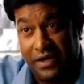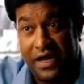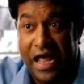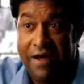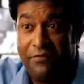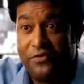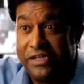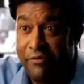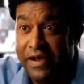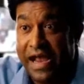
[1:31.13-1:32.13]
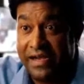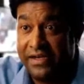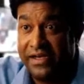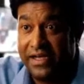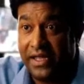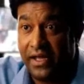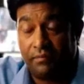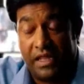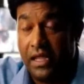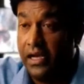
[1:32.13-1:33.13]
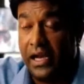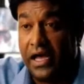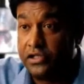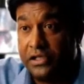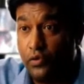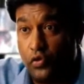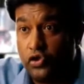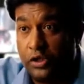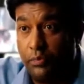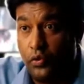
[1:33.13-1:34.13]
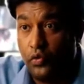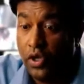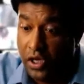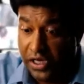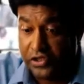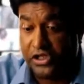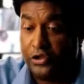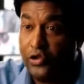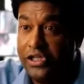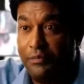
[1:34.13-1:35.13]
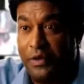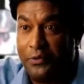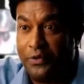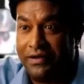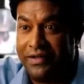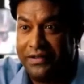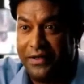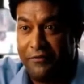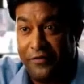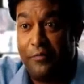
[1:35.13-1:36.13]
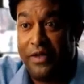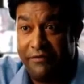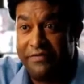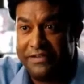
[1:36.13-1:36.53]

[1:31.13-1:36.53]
అంటే హు సేవ్ మై ఐడెంటిటీ కదా లాస్ట్ టైం నువ్వు వచ్చినప్పుడు నా చేతిలో పట్టుకున్నావు కదా యూ బీయింగ్